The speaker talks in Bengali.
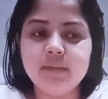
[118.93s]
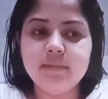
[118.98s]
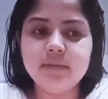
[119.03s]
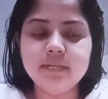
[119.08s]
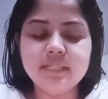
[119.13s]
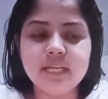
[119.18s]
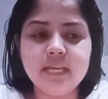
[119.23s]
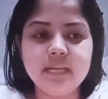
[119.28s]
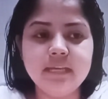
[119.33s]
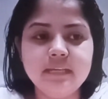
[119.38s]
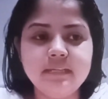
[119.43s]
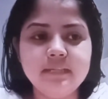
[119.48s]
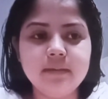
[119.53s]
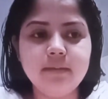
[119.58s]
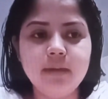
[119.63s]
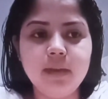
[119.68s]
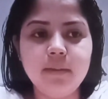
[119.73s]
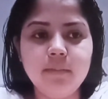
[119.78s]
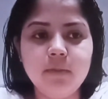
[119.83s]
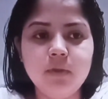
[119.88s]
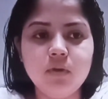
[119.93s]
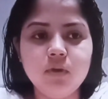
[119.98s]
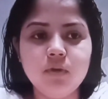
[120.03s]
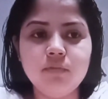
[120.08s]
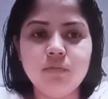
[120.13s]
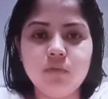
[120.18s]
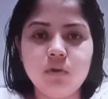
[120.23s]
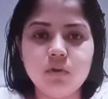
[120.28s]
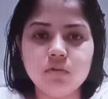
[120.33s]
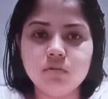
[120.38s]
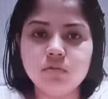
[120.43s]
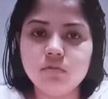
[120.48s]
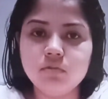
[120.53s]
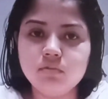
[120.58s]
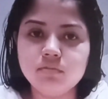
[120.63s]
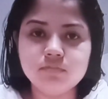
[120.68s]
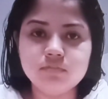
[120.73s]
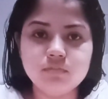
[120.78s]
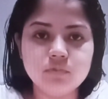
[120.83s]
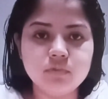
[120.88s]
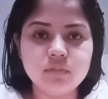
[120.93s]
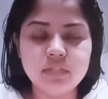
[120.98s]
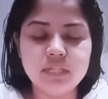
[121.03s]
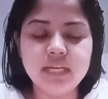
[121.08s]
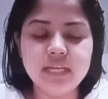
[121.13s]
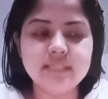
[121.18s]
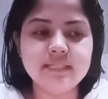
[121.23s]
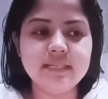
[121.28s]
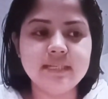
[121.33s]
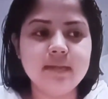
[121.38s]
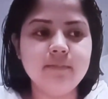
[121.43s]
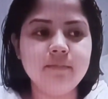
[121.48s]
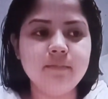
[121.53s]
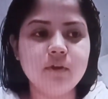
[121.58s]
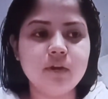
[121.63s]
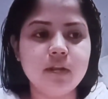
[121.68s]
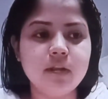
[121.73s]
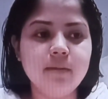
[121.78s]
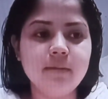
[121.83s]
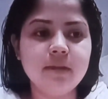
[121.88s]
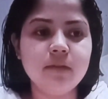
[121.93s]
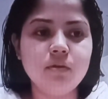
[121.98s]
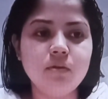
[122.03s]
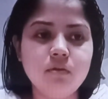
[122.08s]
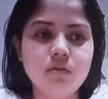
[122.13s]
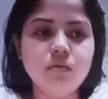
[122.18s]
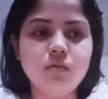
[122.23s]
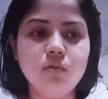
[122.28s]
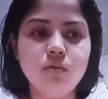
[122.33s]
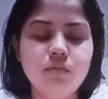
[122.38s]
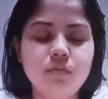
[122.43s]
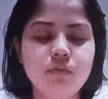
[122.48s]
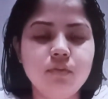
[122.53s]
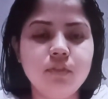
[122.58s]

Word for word: এবার সেই হিসাবে আমি ওকে ফটো দিয়েছিলাম কটা মানে ওর